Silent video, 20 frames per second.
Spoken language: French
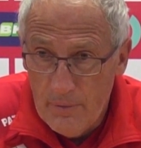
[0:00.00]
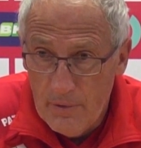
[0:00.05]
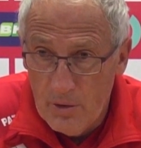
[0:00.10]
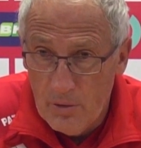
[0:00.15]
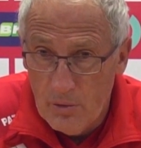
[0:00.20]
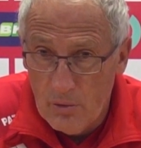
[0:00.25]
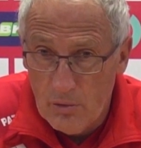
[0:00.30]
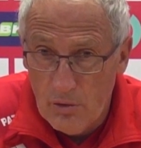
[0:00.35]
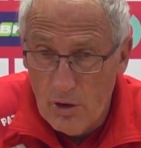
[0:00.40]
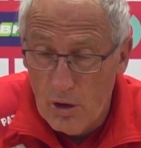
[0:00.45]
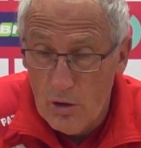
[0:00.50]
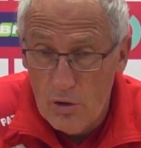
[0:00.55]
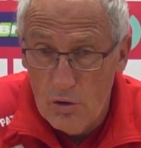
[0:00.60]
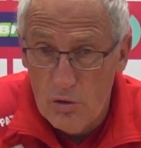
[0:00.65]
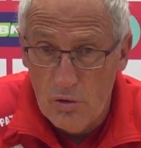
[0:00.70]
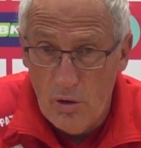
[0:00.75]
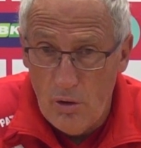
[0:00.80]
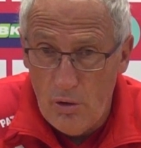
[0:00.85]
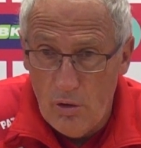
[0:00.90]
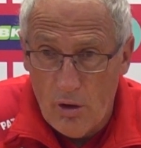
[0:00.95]
Donc voilà,
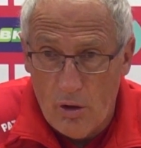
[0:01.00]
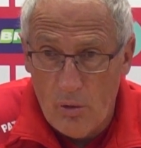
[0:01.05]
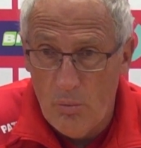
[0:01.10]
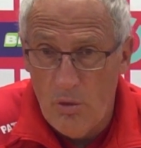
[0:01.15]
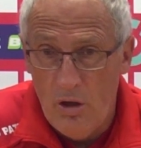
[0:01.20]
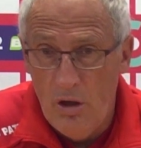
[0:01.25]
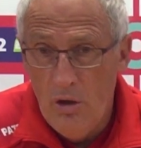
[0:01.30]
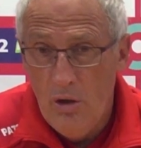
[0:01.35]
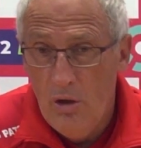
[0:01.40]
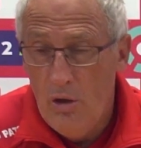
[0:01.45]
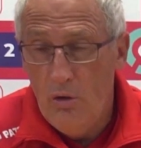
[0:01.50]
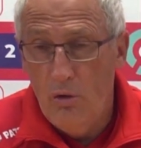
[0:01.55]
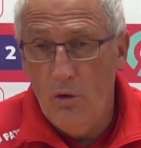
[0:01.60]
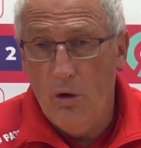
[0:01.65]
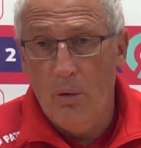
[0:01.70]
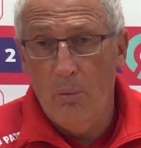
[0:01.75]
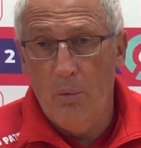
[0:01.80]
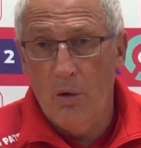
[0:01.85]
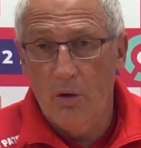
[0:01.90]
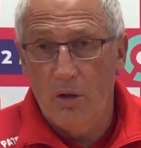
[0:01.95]
ils leur,
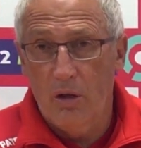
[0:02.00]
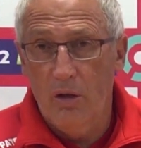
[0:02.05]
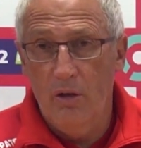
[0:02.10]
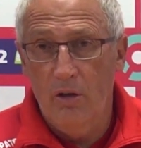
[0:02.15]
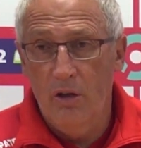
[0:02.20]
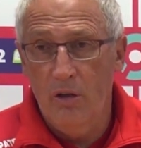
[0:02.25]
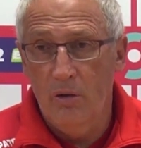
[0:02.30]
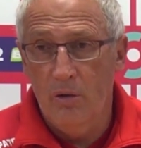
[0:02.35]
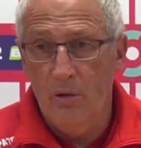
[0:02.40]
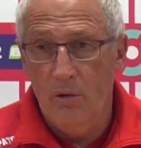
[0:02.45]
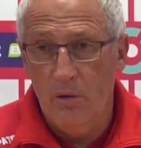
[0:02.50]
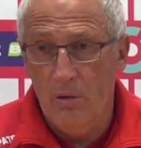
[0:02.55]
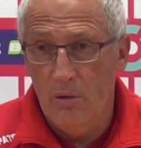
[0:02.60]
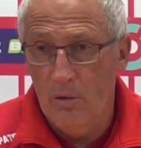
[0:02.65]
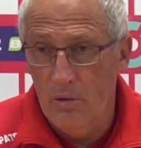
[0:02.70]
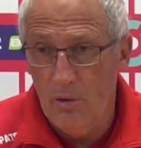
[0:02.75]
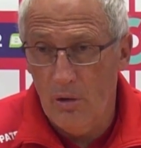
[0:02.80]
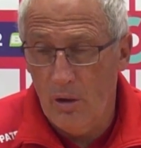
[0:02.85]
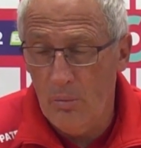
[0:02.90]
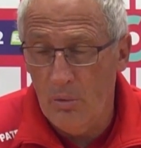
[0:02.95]
il,
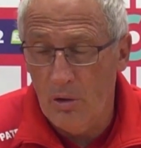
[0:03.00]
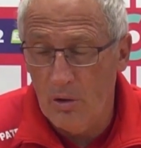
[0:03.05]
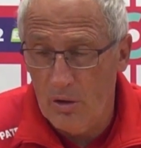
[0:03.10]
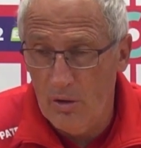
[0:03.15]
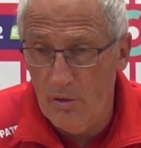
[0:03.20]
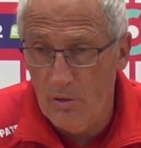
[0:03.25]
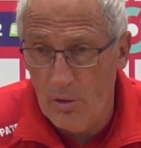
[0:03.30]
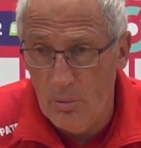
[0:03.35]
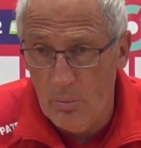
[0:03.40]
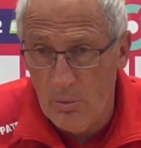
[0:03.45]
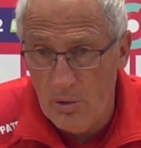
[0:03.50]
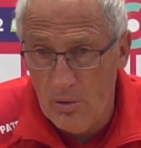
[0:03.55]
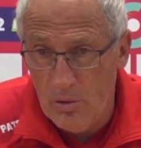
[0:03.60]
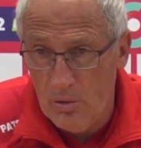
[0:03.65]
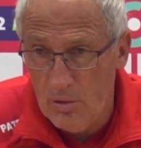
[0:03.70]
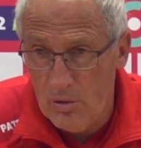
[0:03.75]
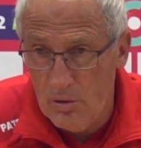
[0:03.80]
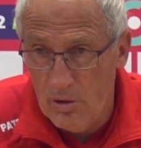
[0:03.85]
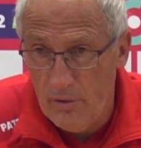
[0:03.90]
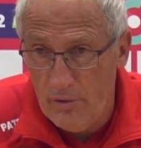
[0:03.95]
leur, euh,
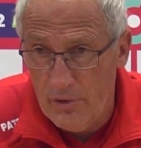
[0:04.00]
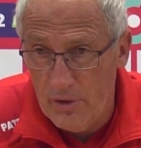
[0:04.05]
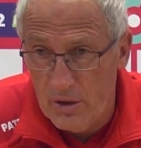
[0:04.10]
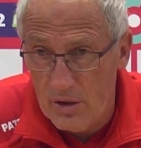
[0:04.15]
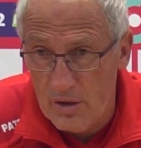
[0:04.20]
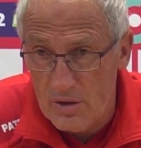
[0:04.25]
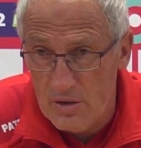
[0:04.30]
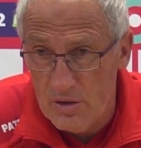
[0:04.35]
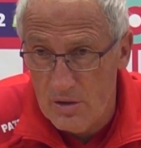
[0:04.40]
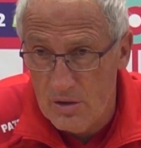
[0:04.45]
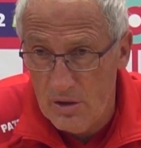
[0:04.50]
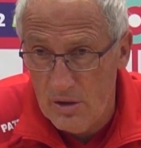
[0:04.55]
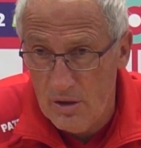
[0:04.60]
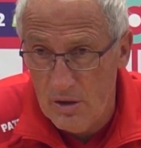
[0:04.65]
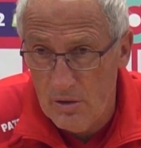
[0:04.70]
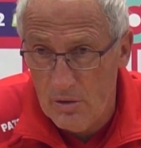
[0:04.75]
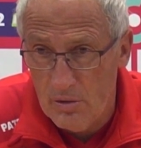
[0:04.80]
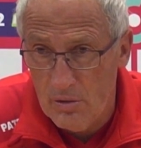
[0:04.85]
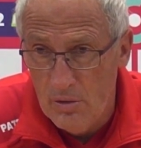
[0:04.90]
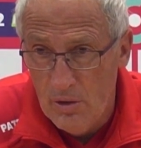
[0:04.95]
vraiment
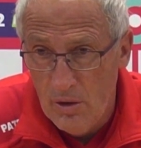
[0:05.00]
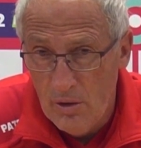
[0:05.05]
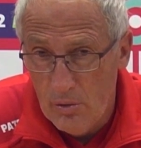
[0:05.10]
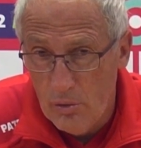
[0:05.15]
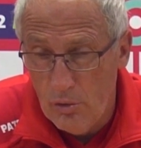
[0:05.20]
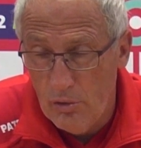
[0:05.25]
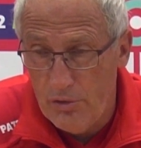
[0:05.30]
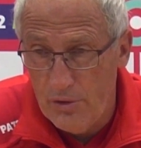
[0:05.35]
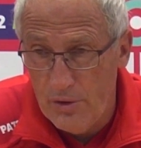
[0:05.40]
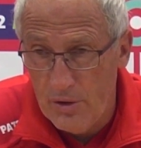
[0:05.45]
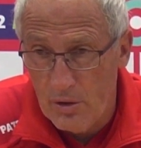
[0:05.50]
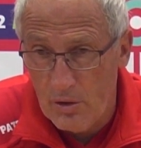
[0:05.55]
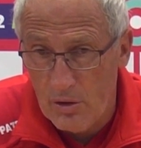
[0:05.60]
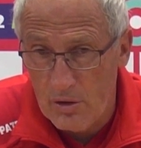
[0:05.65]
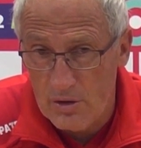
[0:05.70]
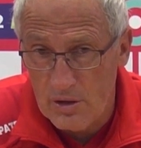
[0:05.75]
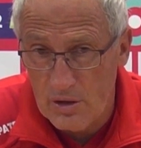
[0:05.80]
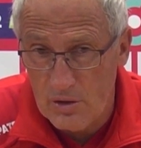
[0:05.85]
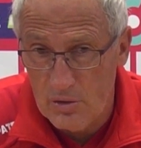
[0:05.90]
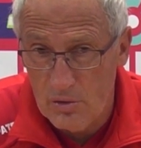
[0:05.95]
d'efficacité de finir
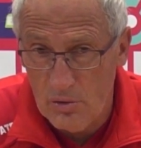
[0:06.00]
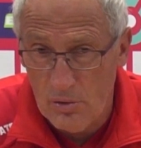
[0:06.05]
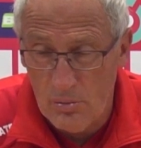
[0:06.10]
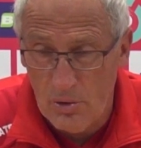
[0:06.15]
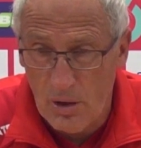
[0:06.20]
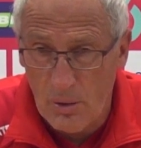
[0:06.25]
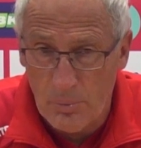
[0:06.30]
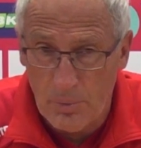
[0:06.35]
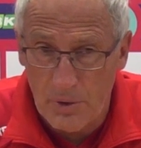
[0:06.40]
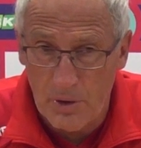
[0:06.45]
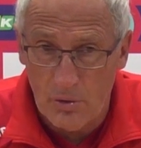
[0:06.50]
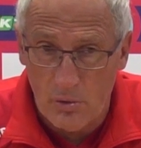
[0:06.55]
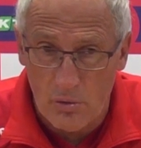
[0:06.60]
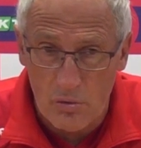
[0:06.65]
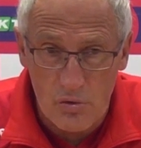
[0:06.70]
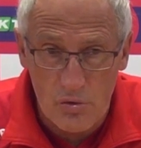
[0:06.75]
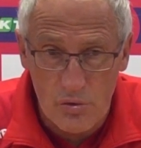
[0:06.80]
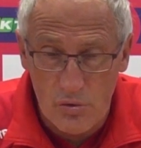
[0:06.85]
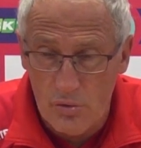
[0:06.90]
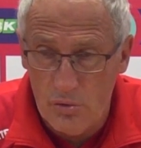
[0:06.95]
leurs actions. Mais après, dans
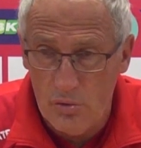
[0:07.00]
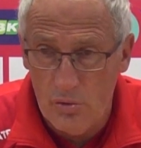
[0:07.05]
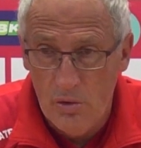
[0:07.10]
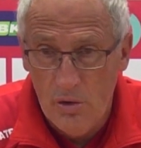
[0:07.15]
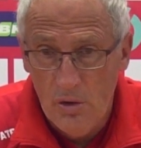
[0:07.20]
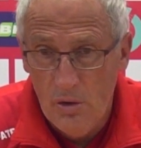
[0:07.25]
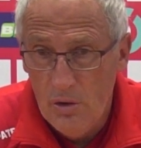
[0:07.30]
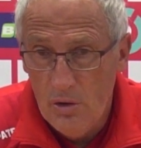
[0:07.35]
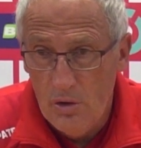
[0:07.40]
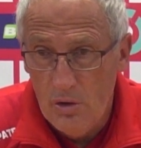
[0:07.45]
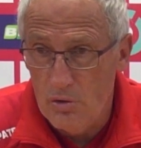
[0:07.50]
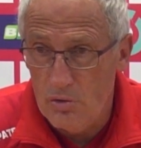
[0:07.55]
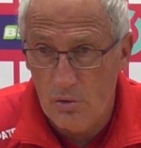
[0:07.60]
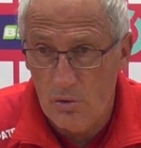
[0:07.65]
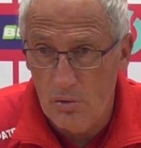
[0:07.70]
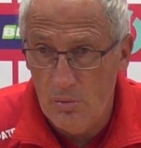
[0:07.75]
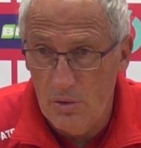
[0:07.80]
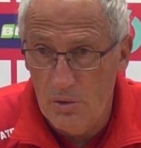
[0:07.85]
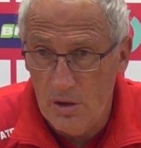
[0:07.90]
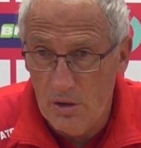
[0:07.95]
le jeu, ils ont
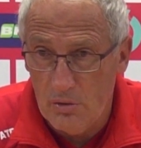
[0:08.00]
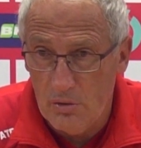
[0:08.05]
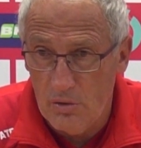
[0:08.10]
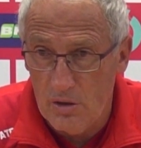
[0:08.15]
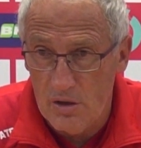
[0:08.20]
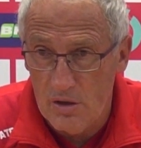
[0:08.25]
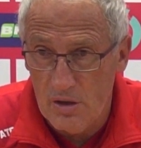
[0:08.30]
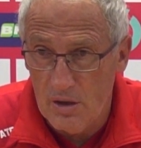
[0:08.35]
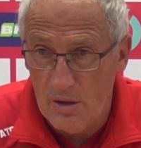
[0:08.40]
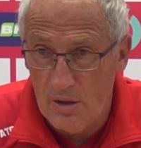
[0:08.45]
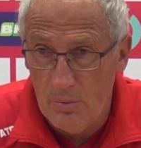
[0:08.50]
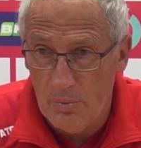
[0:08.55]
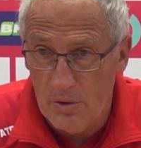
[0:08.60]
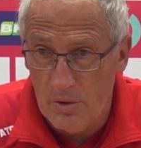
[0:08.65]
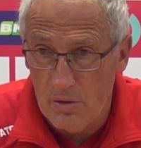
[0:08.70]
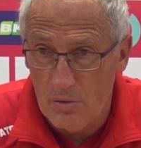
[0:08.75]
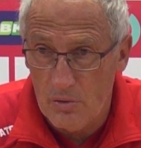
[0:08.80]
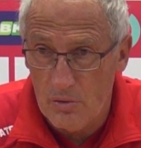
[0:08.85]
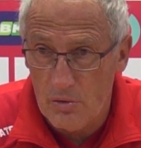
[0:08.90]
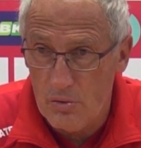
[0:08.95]
dominé toutes les équipes
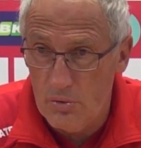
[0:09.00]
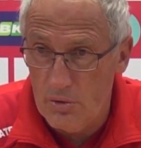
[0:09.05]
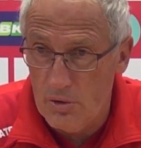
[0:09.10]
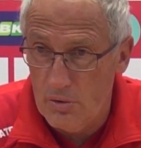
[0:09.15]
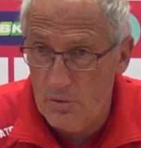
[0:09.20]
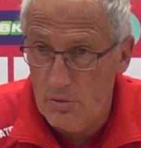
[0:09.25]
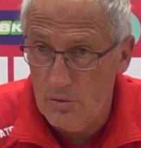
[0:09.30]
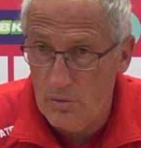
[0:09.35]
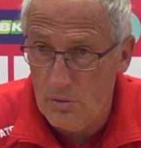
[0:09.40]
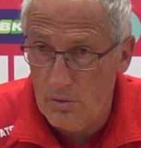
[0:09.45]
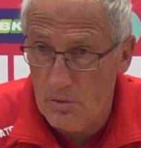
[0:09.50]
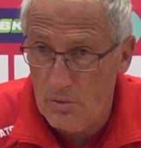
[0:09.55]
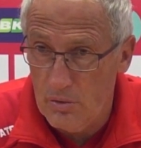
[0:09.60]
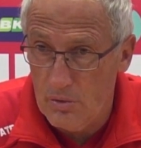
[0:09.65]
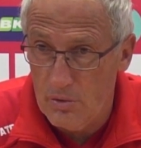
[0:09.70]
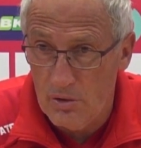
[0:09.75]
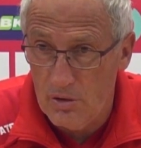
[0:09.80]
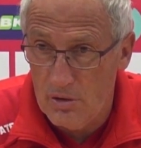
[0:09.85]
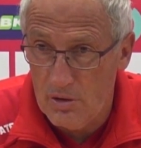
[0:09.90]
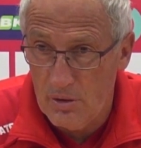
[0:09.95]
qu'ils ont jouées. Donc
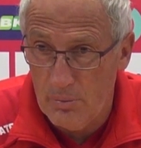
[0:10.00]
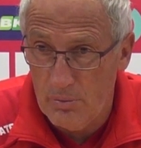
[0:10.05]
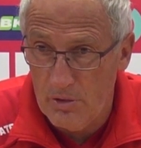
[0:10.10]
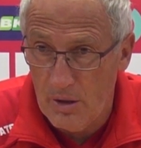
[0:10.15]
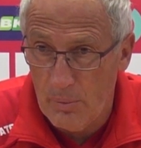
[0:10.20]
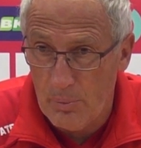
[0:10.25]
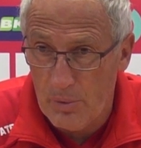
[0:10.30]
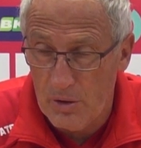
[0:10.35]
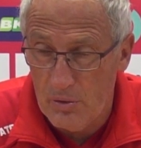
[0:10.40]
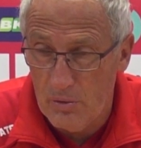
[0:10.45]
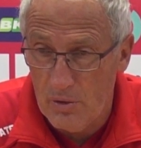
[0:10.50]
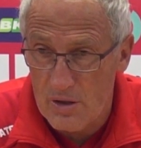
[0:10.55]
il n'y a pas de